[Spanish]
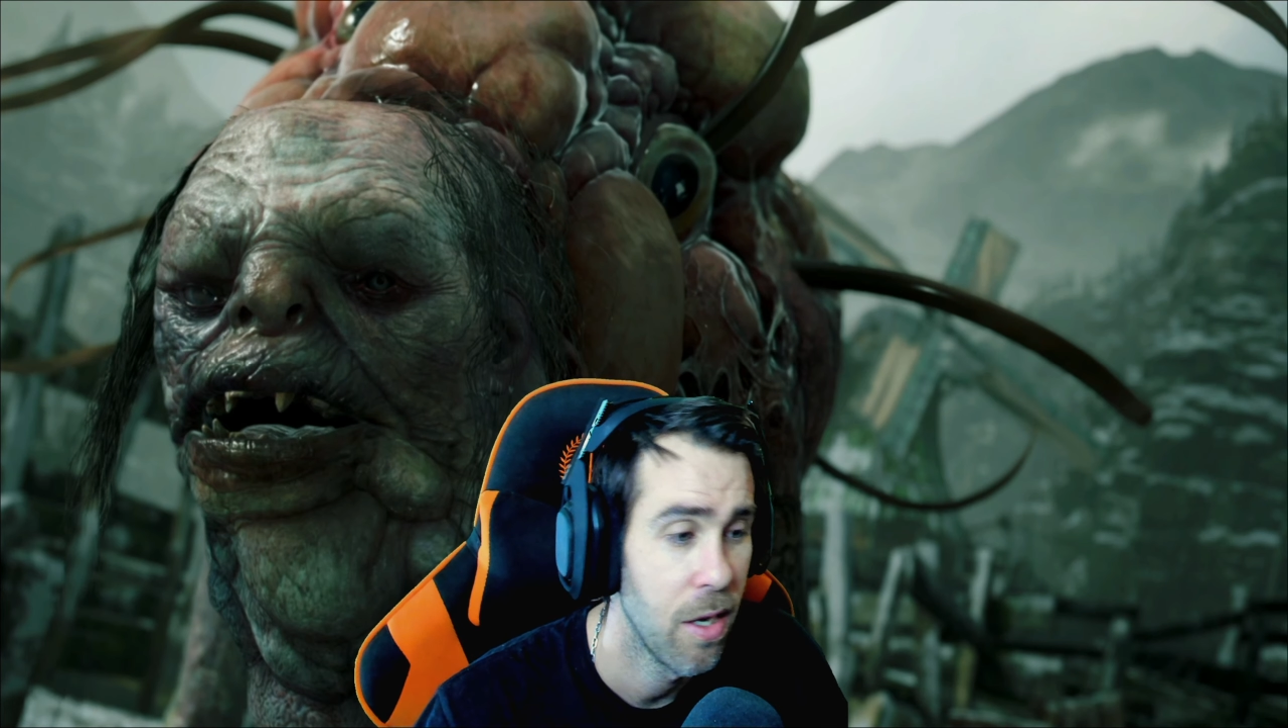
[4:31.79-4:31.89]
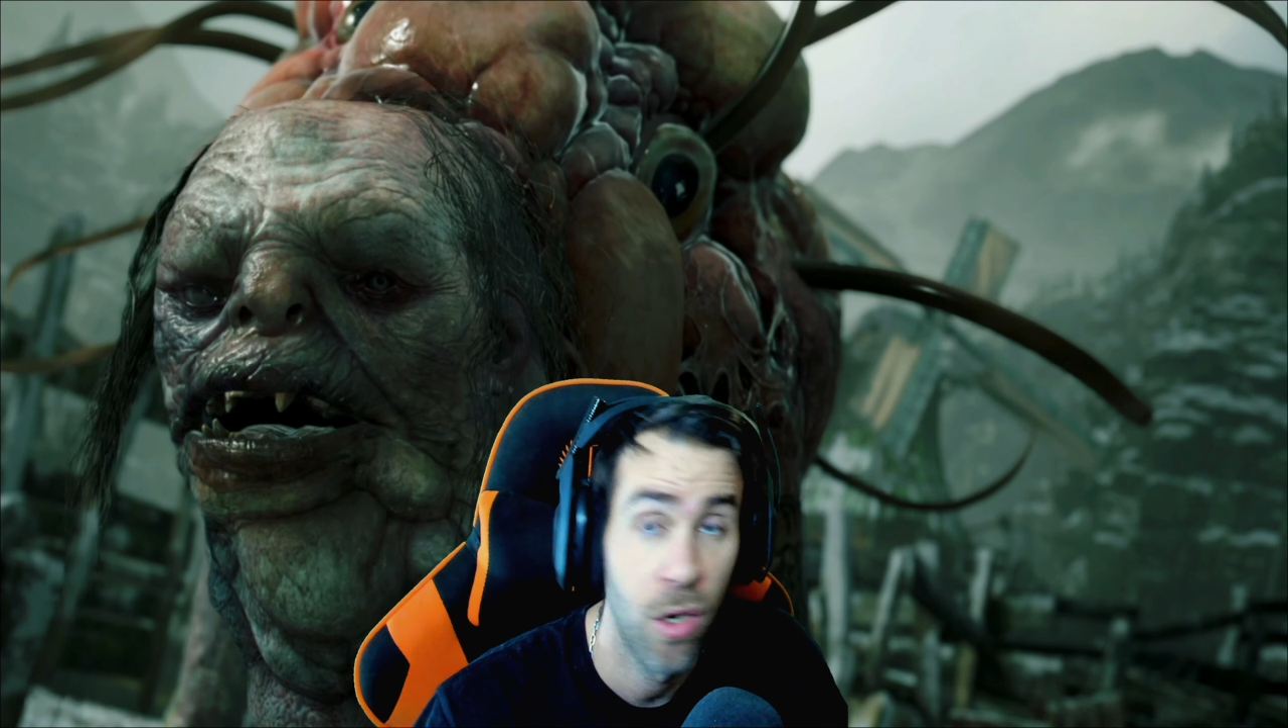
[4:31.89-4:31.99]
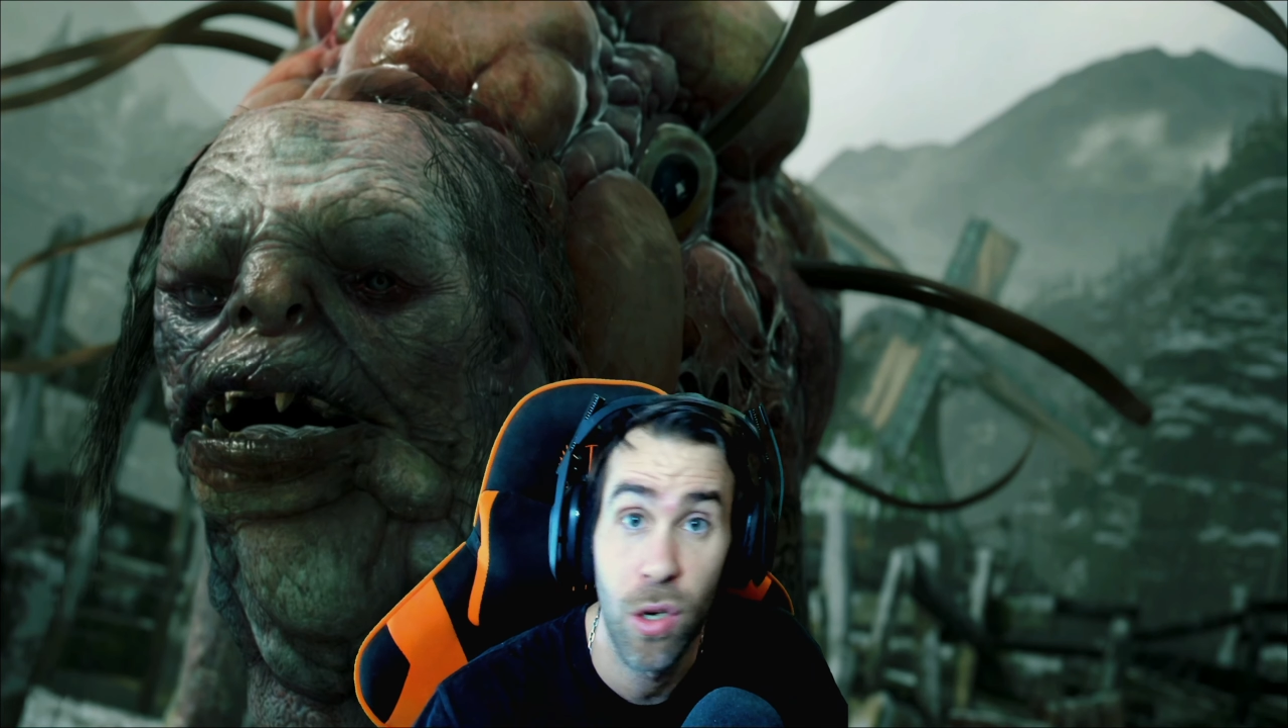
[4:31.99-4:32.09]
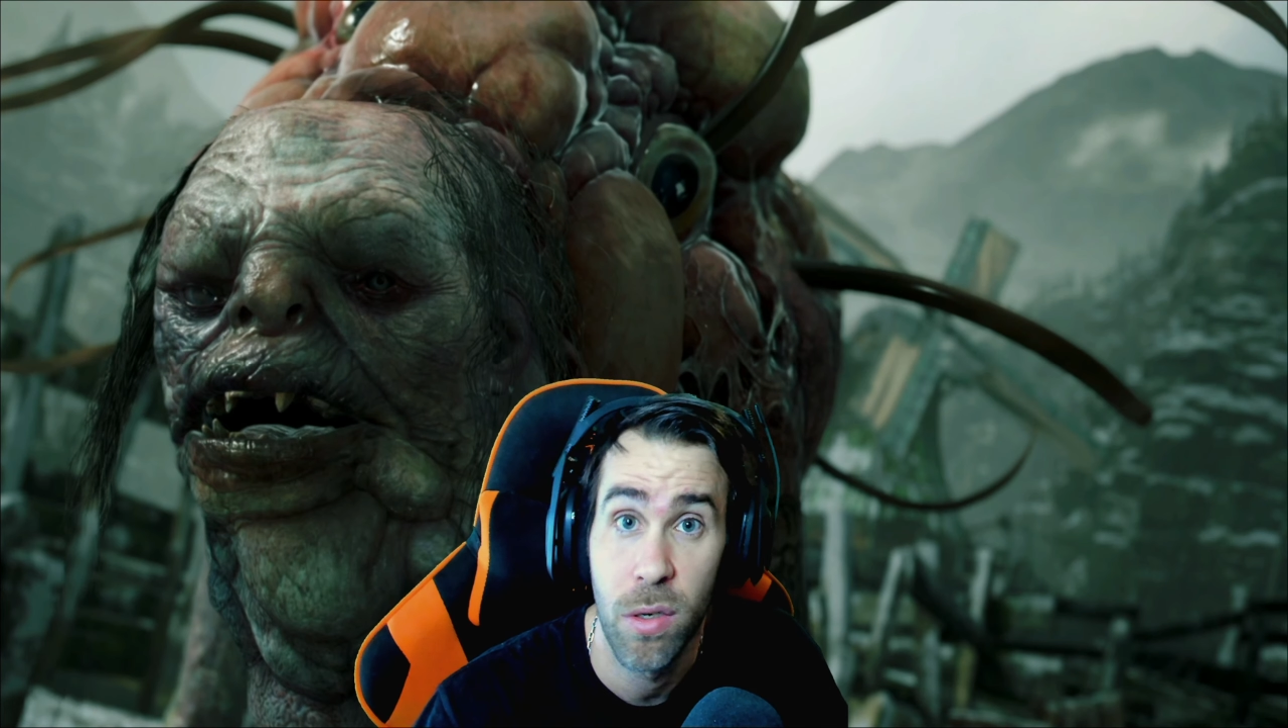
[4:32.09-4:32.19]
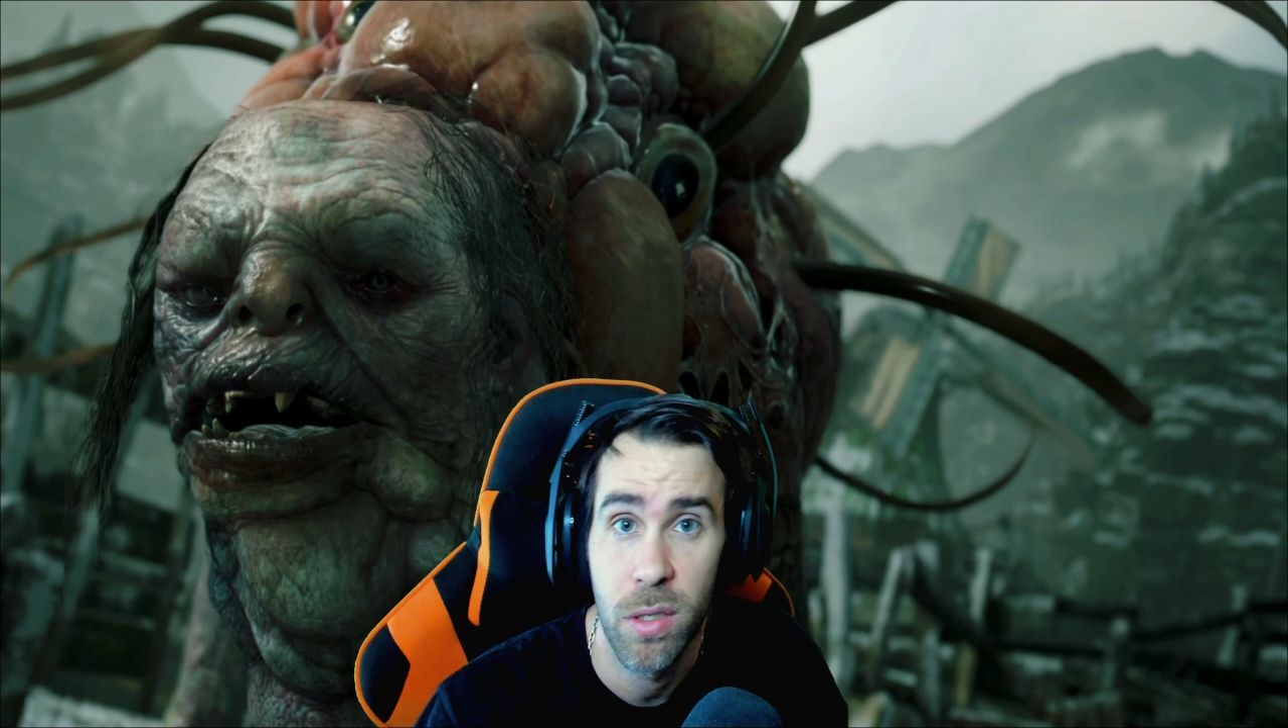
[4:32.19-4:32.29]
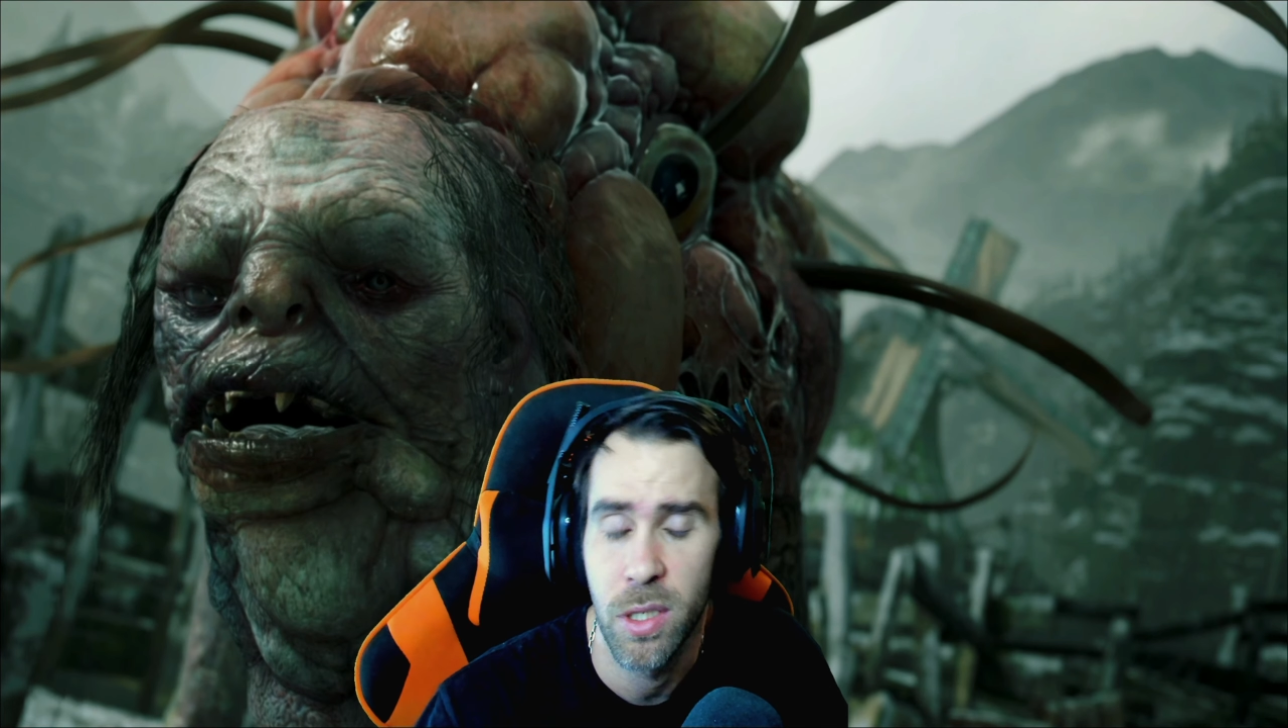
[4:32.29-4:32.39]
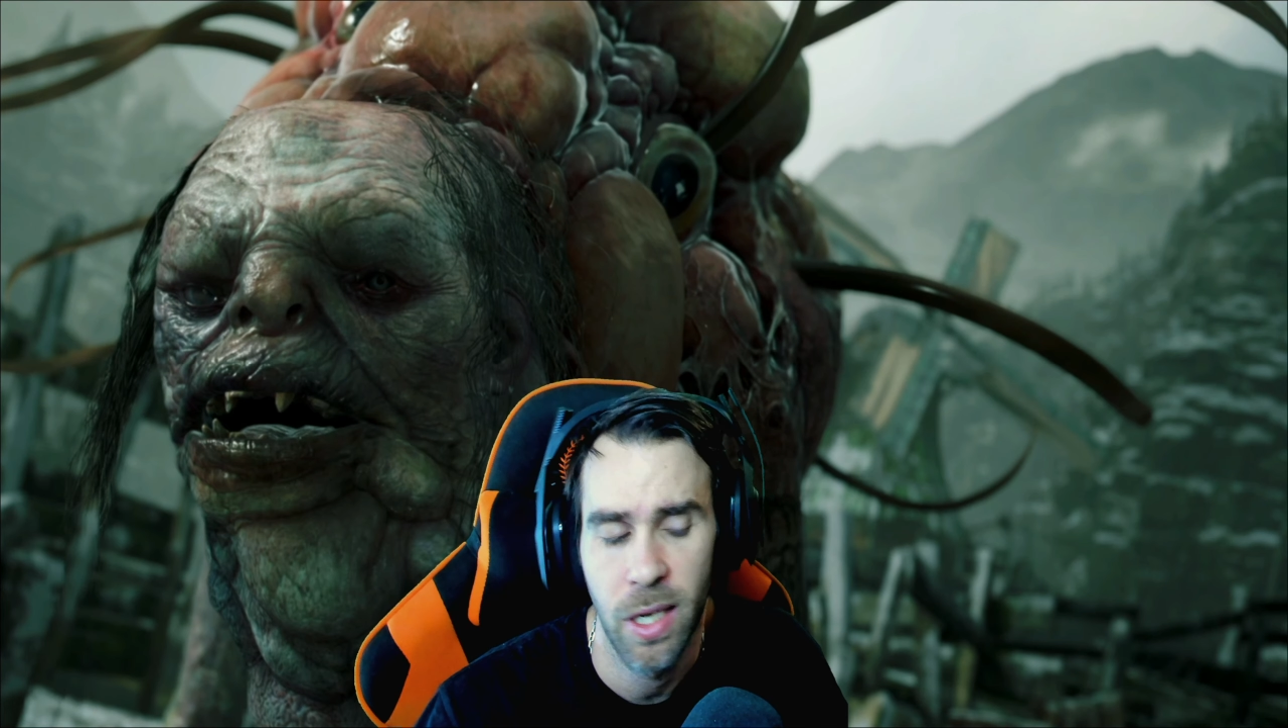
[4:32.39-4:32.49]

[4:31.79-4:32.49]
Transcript: No, es